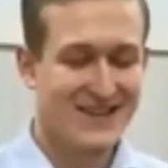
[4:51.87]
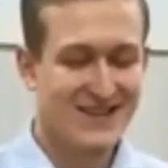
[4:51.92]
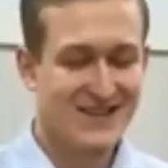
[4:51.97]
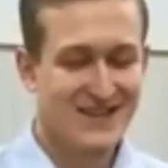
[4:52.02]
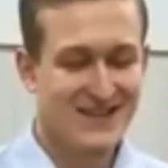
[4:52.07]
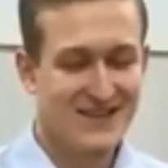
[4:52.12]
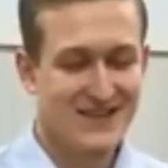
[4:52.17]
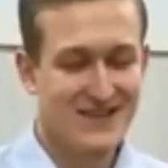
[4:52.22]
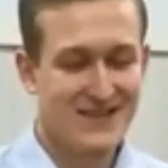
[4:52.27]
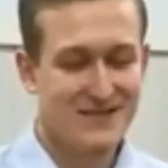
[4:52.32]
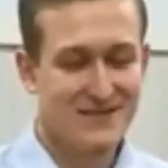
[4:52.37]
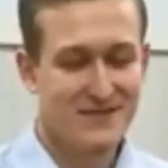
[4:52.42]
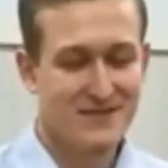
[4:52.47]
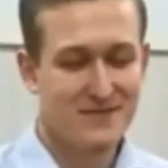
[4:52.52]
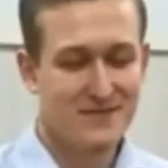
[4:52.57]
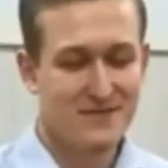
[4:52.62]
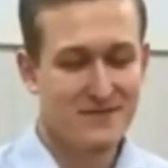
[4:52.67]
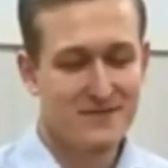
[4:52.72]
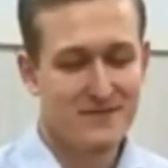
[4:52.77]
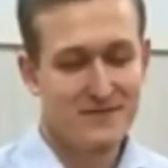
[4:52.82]
Y,
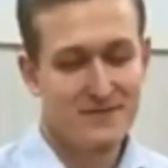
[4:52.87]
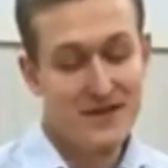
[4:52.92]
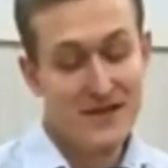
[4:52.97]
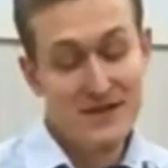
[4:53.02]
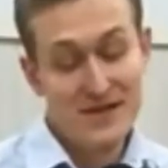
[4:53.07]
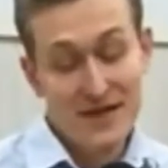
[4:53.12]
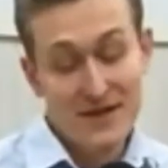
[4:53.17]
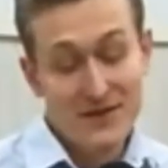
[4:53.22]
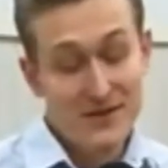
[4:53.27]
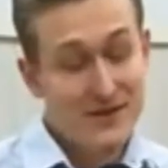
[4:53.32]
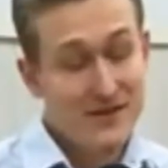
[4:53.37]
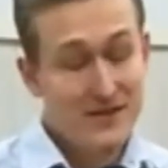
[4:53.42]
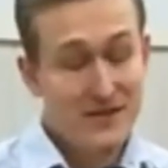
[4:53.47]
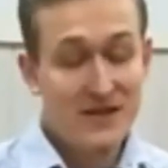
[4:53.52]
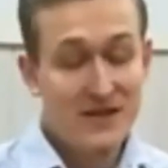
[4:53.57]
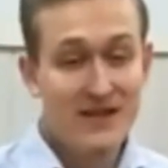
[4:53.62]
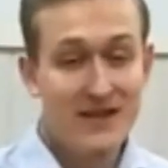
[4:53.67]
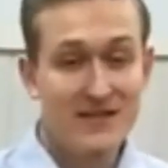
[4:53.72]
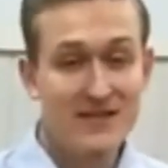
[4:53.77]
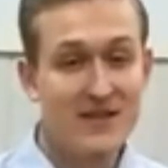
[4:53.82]
I nawet
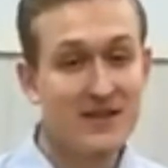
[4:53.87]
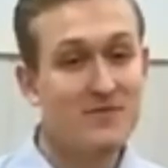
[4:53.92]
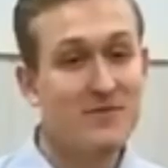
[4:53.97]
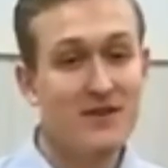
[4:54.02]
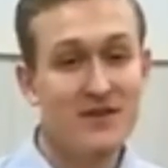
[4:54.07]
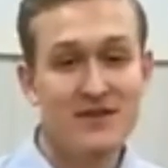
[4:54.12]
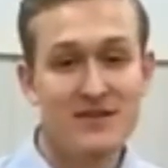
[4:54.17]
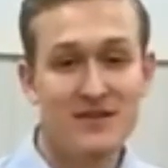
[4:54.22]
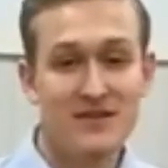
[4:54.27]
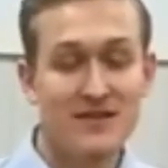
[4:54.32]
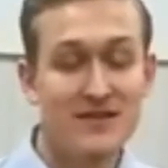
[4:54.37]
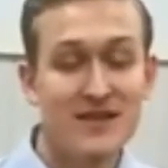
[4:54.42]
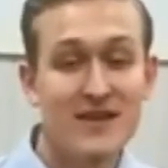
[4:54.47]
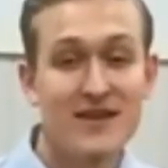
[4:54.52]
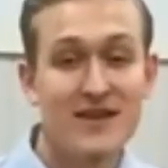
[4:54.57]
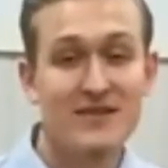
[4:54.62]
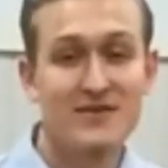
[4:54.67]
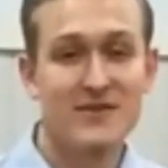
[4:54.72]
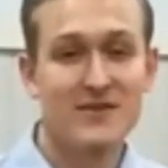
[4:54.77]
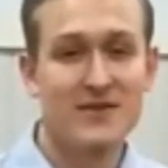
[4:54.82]
jeśli dla Ciebie jeszcze nie
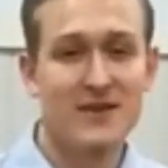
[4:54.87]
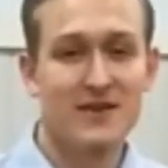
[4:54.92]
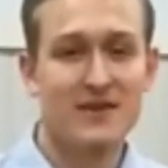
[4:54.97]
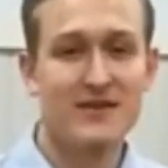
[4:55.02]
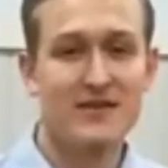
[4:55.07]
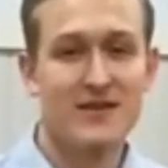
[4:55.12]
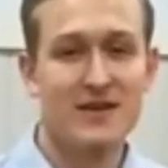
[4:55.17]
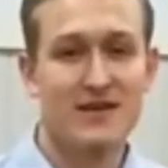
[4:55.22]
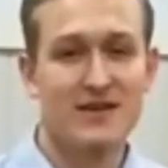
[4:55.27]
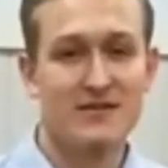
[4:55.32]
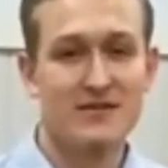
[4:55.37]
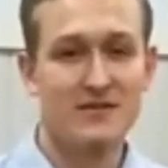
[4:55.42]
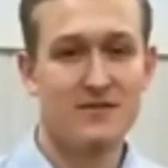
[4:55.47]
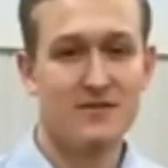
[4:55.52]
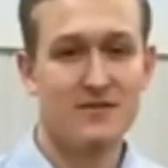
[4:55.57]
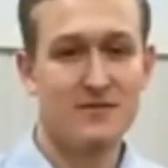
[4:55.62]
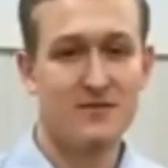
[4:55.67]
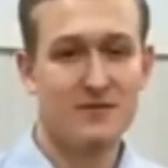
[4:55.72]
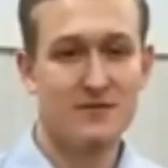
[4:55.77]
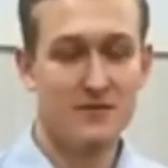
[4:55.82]
jest to taki czas,
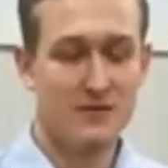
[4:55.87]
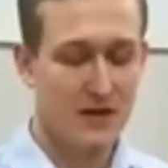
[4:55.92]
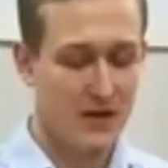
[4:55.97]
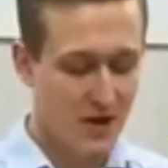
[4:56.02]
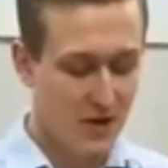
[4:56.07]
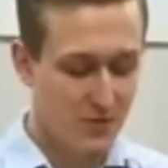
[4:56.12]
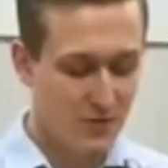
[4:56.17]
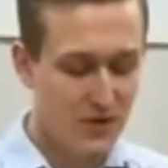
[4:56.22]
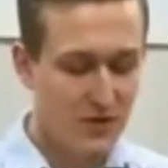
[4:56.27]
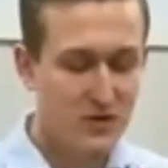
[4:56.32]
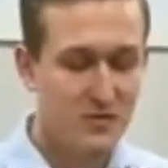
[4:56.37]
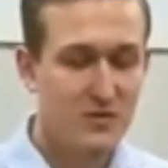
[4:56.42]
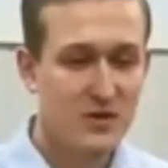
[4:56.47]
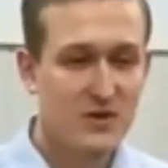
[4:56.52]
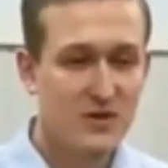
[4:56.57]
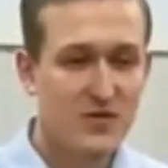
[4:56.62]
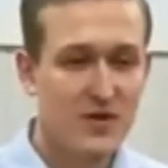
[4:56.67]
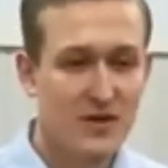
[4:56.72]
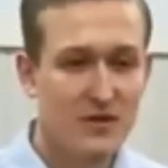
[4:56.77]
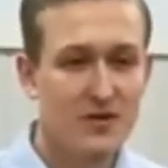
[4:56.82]
to bądźmy
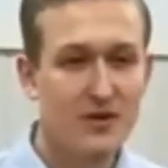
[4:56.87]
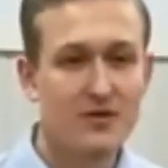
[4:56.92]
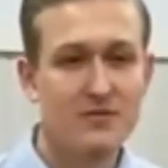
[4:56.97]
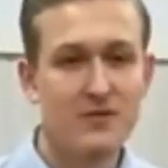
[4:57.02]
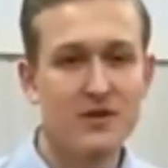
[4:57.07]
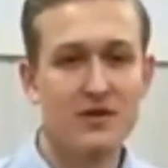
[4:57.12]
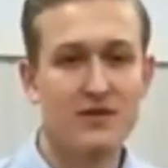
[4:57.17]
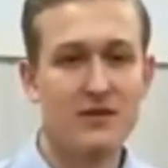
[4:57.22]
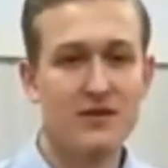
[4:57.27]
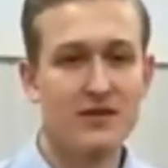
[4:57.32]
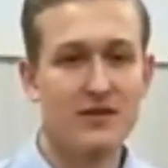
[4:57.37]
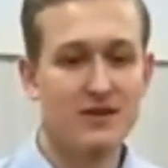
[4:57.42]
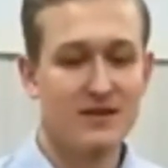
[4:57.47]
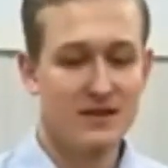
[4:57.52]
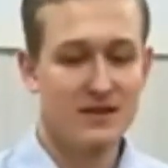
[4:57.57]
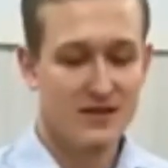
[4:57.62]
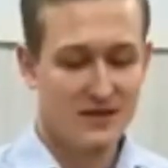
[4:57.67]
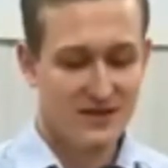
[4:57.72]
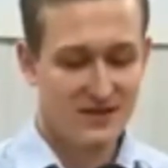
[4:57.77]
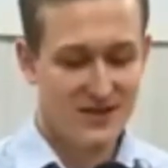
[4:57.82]
świadomi,
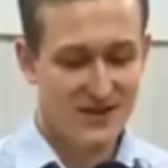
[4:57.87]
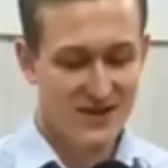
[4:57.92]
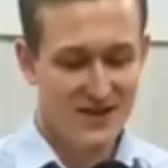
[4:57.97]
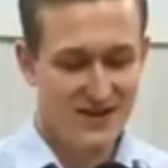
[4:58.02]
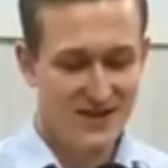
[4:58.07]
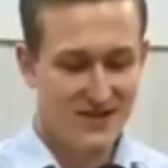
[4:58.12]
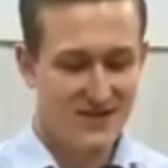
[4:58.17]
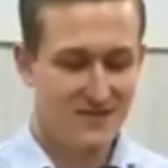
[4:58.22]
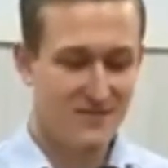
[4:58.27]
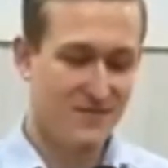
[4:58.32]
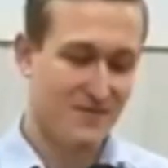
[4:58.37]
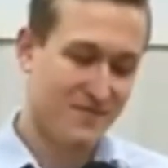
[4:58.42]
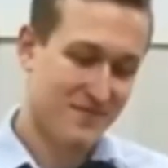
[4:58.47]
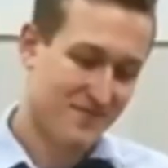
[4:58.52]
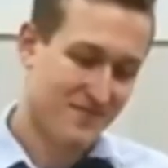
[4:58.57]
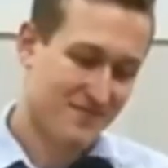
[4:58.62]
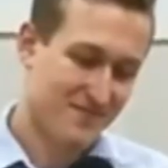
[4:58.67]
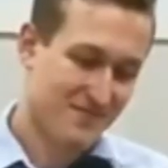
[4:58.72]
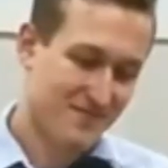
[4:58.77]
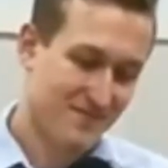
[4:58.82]
że
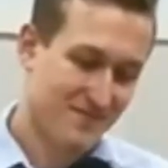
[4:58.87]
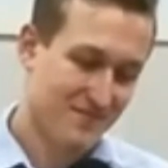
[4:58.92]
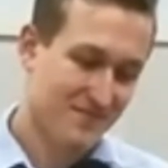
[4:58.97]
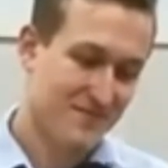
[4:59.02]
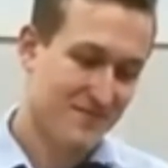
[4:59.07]
mm,